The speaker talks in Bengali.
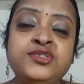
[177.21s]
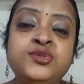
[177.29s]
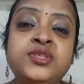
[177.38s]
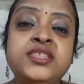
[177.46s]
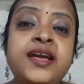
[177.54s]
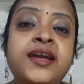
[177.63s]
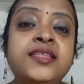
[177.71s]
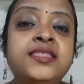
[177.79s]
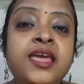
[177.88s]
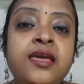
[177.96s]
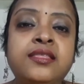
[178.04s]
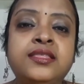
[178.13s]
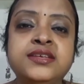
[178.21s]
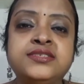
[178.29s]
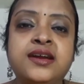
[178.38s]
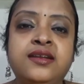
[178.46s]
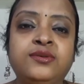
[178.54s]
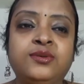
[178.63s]
যদি তাকে দেখতে
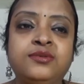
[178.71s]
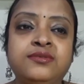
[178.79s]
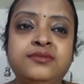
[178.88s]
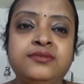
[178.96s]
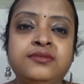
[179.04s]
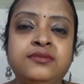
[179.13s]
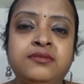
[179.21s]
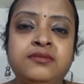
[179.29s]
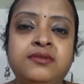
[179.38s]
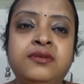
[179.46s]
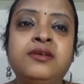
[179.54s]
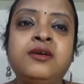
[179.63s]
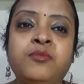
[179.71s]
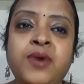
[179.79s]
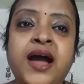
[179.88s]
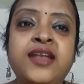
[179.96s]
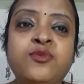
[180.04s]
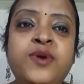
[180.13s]
জানো
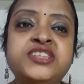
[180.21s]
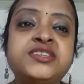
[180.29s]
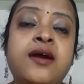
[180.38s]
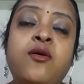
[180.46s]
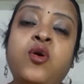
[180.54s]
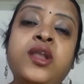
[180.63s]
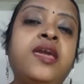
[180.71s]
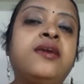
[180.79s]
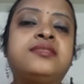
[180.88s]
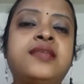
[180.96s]
ভালোবাসা অনেক